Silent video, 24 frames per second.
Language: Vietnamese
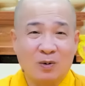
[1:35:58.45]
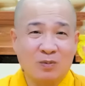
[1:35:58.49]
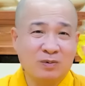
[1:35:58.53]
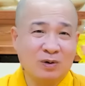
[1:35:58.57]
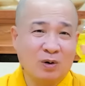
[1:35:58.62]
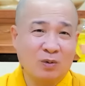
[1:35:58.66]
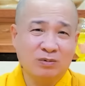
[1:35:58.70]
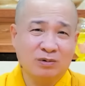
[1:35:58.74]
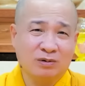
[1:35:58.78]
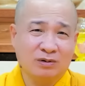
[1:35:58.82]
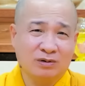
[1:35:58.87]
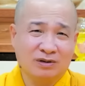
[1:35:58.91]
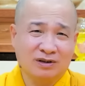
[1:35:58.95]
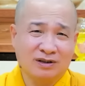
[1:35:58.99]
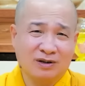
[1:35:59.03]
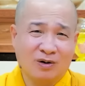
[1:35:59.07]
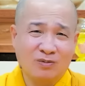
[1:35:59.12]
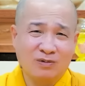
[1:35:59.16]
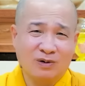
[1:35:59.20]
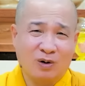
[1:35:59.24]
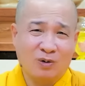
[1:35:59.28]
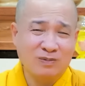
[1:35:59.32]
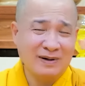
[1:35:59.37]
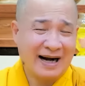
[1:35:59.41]
mục
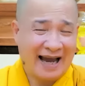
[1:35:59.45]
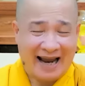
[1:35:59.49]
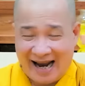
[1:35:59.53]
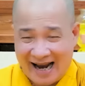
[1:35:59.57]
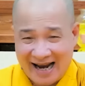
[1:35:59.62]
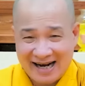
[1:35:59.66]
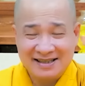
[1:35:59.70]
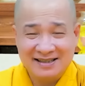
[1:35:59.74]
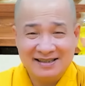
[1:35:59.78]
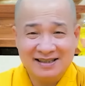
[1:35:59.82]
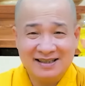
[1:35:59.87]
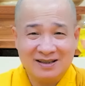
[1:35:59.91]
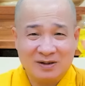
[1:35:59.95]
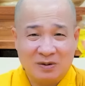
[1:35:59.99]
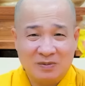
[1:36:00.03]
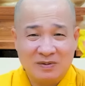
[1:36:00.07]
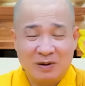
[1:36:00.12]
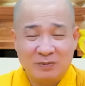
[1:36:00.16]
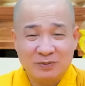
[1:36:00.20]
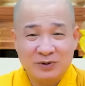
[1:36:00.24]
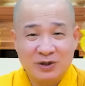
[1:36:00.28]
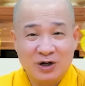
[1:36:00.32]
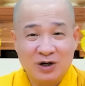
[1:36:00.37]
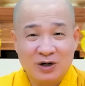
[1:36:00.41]
cũng nản nữa,
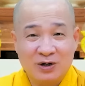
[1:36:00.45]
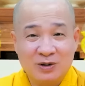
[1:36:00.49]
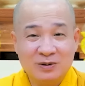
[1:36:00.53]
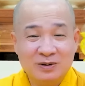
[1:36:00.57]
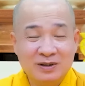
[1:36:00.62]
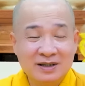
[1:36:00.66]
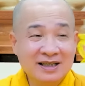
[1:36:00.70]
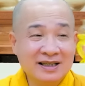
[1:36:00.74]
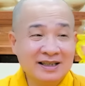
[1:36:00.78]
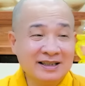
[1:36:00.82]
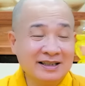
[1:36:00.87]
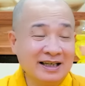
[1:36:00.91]
cũng không vô.